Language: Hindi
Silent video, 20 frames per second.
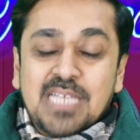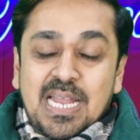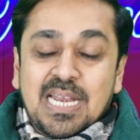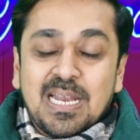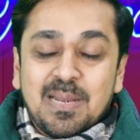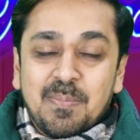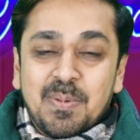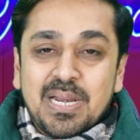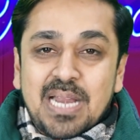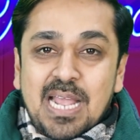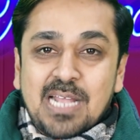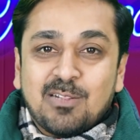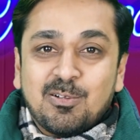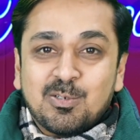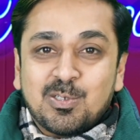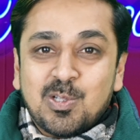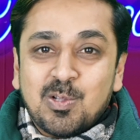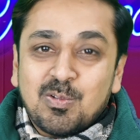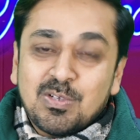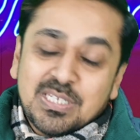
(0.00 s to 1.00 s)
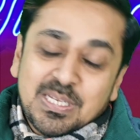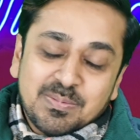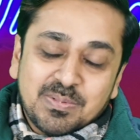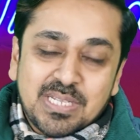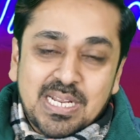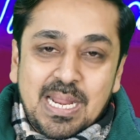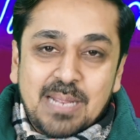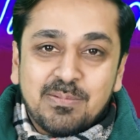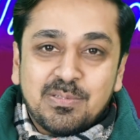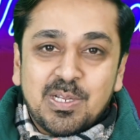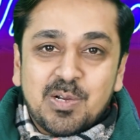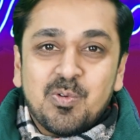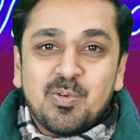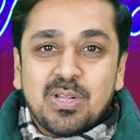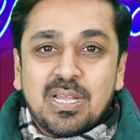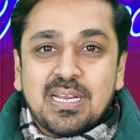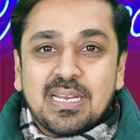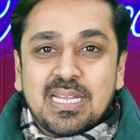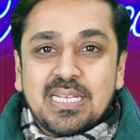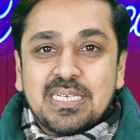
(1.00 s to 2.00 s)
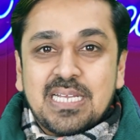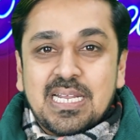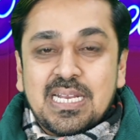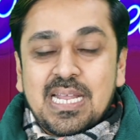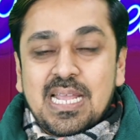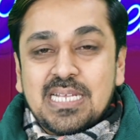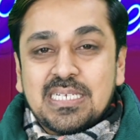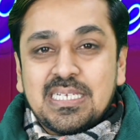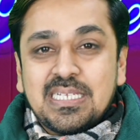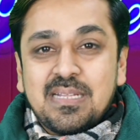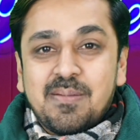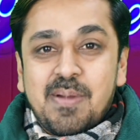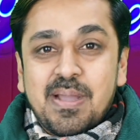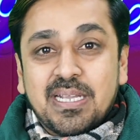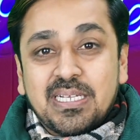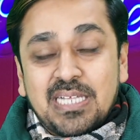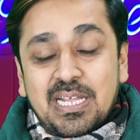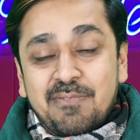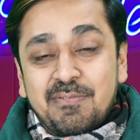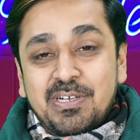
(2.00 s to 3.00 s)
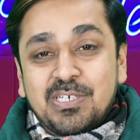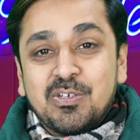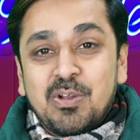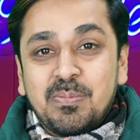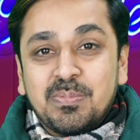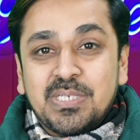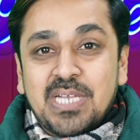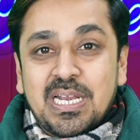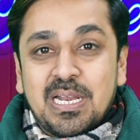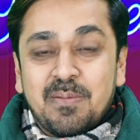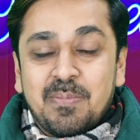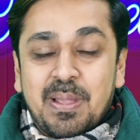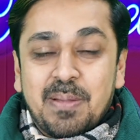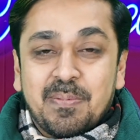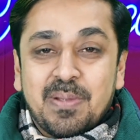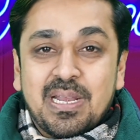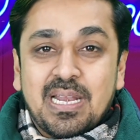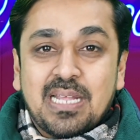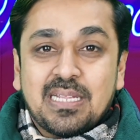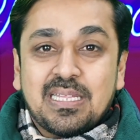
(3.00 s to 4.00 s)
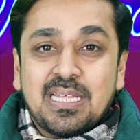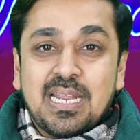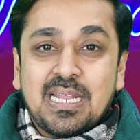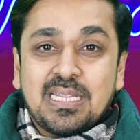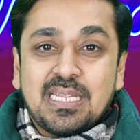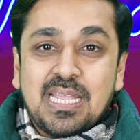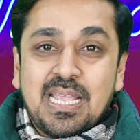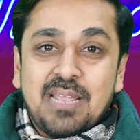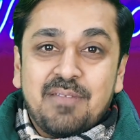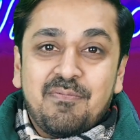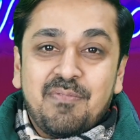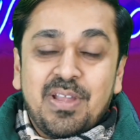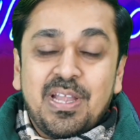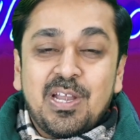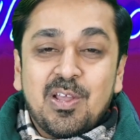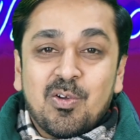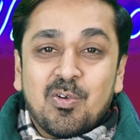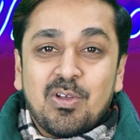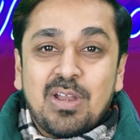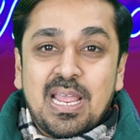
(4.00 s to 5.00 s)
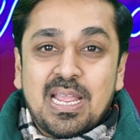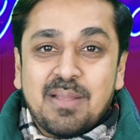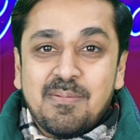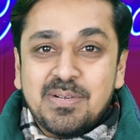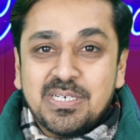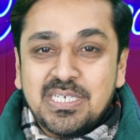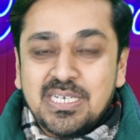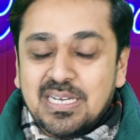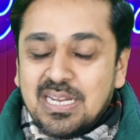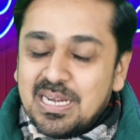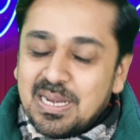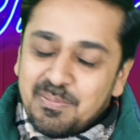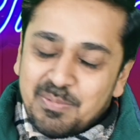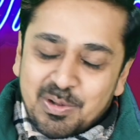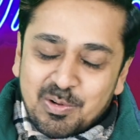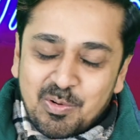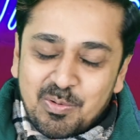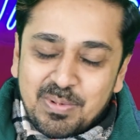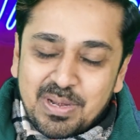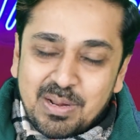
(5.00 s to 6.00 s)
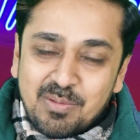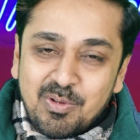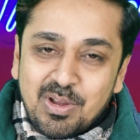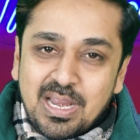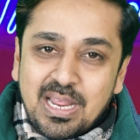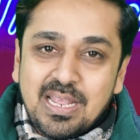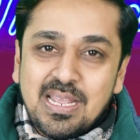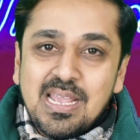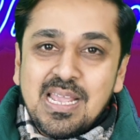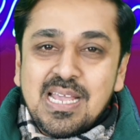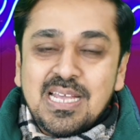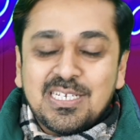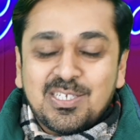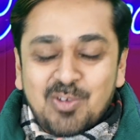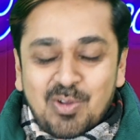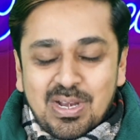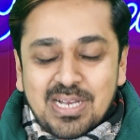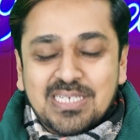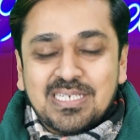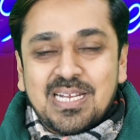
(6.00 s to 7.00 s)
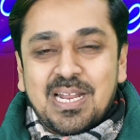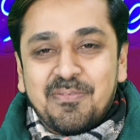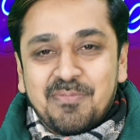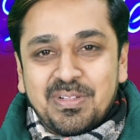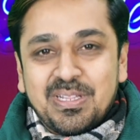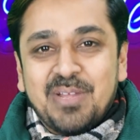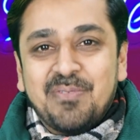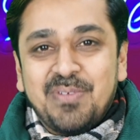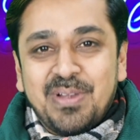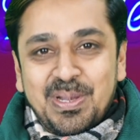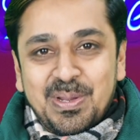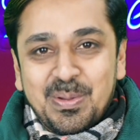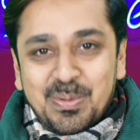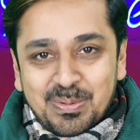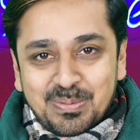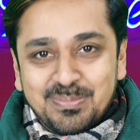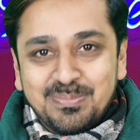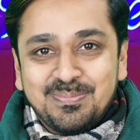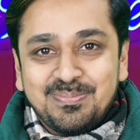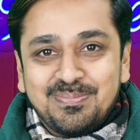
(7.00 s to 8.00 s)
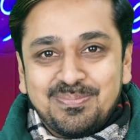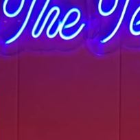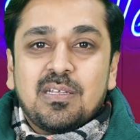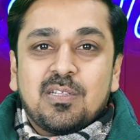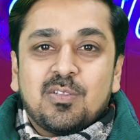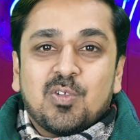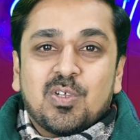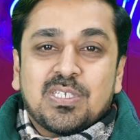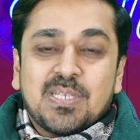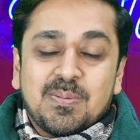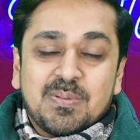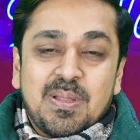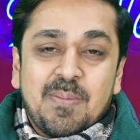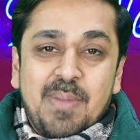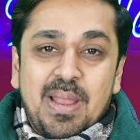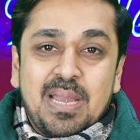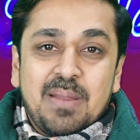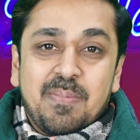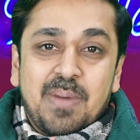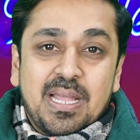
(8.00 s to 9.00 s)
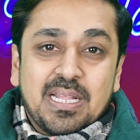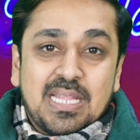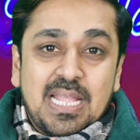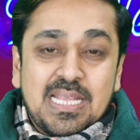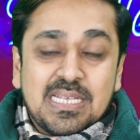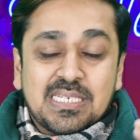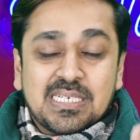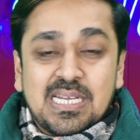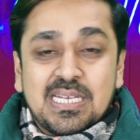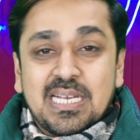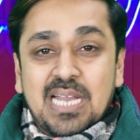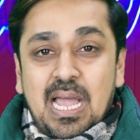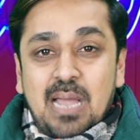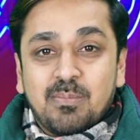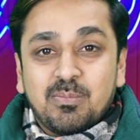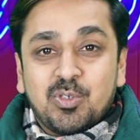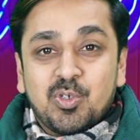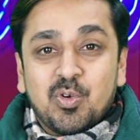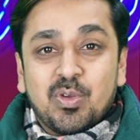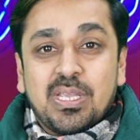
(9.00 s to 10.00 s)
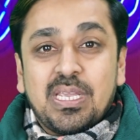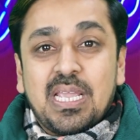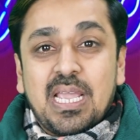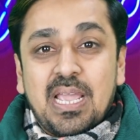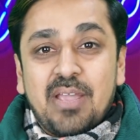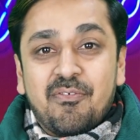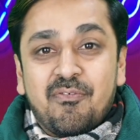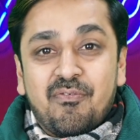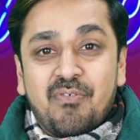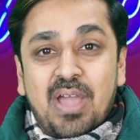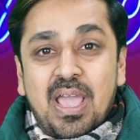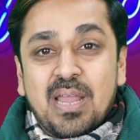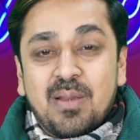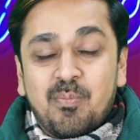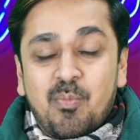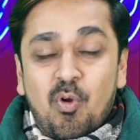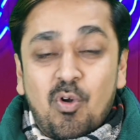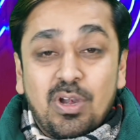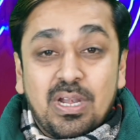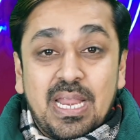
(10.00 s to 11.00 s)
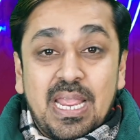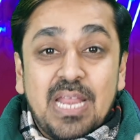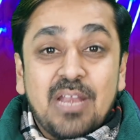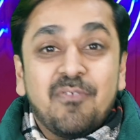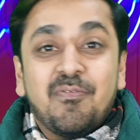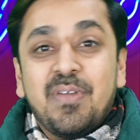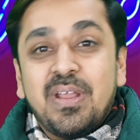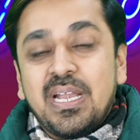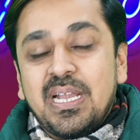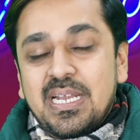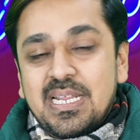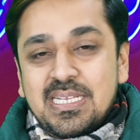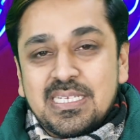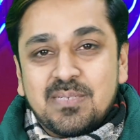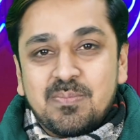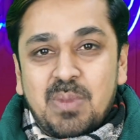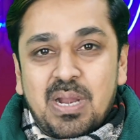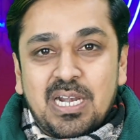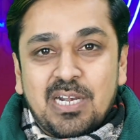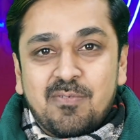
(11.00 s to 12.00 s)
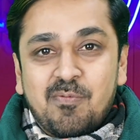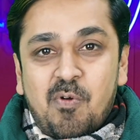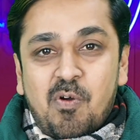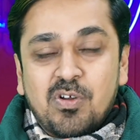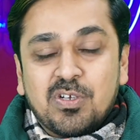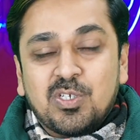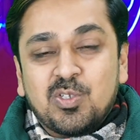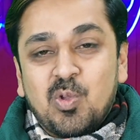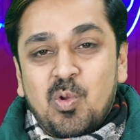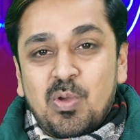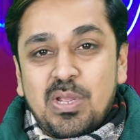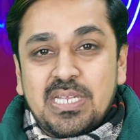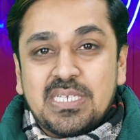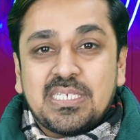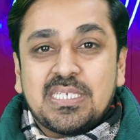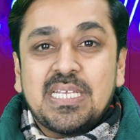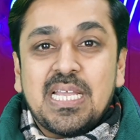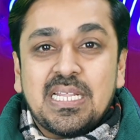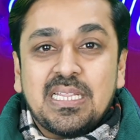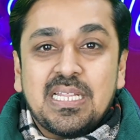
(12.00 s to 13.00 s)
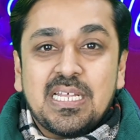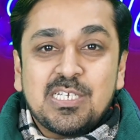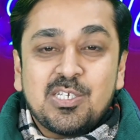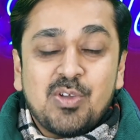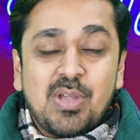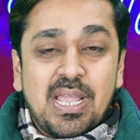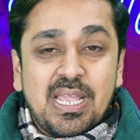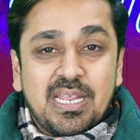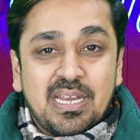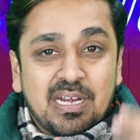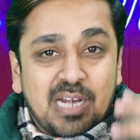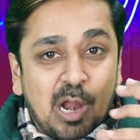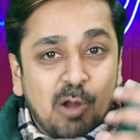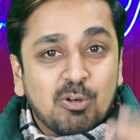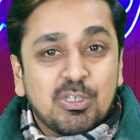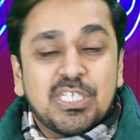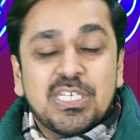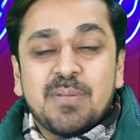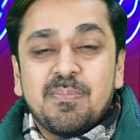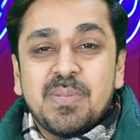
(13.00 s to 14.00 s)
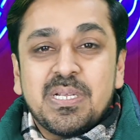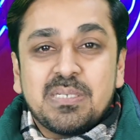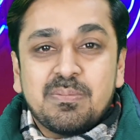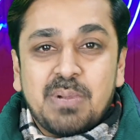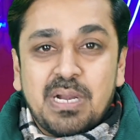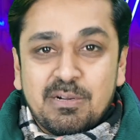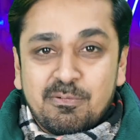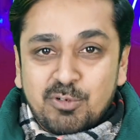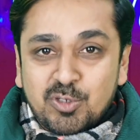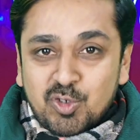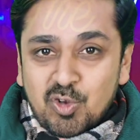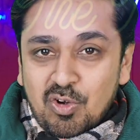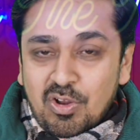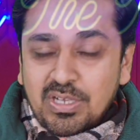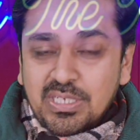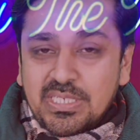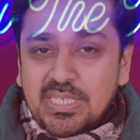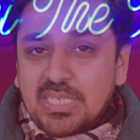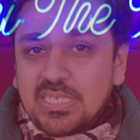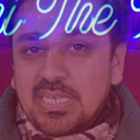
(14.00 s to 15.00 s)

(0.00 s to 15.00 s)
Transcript: चैनल पर नया दोस्तों तो सब्सक्राइब जरूर करके जाना ऐसी धमाकेदार वीडियो हम चैनल पर आपके लाते रहते हैं वीडियो को लाइक कमेंट शेयर करना बिल्कुल भी ना बोले सो लेट स्टार्ट विद द वीडियो तो सबसे पहली बात है इसका नाम जो कि है फायरबोल्ट इन्फिनिटी स्मार्ट वॉच तो इसके अंदर जो है राउंड शेप में स्मार्ट वॉच को लॉन्च